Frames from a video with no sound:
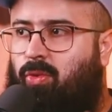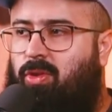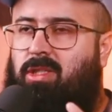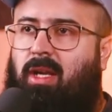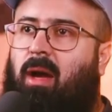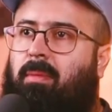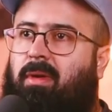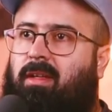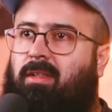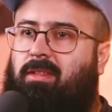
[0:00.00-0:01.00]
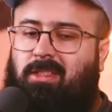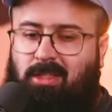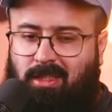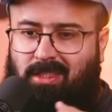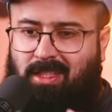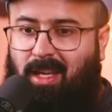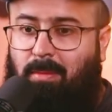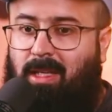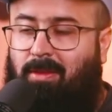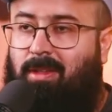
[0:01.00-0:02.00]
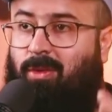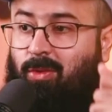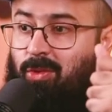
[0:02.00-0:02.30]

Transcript: हु इज़ रैप्ड जिस चादर से रैप किया हुआ था